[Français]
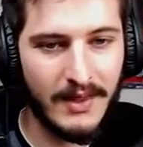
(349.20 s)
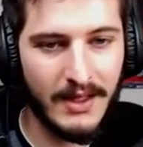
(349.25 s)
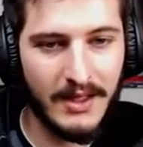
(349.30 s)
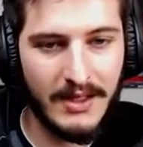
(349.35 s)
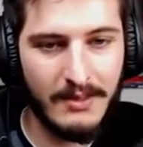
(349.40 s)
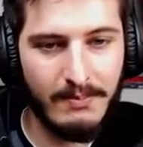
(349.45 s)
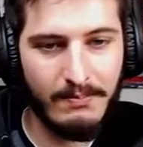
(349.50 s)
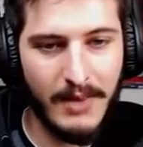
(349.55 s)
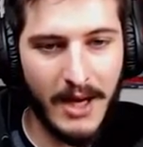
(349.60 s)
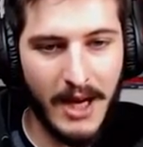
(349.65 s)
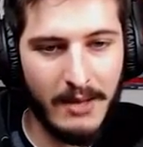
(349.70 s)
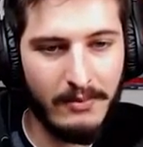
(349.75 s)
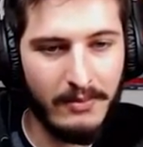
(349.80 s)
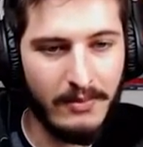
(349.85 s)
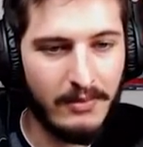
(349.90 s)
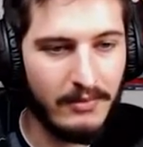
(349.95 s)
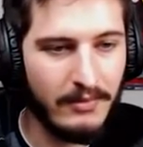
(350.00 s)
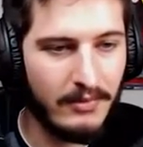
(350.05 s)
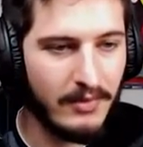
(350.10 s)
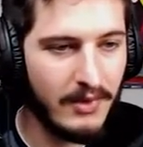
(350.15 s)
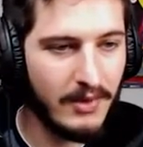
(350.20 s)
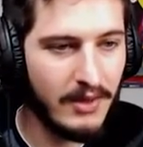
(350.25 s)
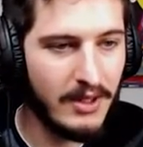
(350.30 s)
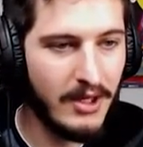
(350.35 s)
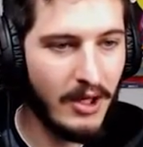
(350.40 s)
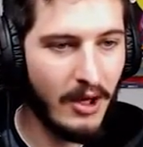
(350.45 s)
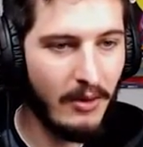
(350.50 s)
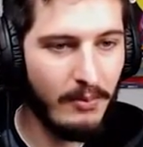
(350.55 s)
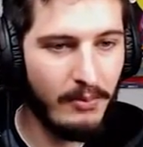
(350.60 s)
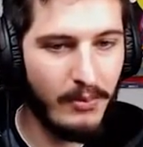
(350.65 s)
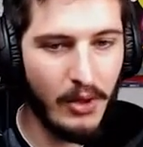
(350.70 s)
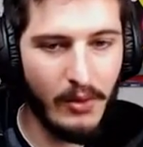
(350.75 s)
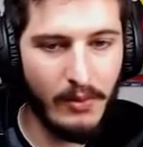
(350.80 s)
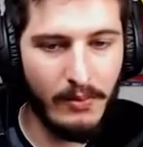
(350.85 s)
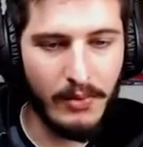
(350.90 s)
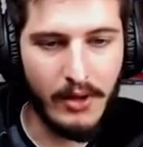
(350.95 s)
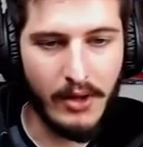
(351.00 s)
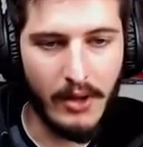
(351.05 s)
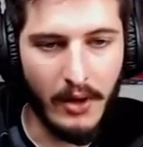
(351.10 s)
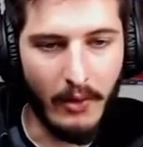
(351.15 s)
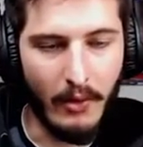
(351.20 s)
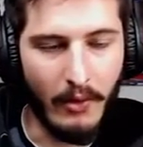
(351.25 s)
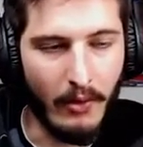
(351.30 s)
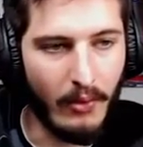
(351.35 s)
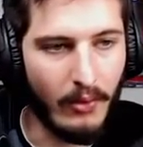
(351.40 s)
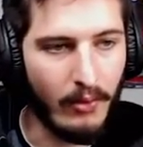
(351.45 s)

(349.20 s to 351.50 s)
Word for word: Et bam Dans le bunker.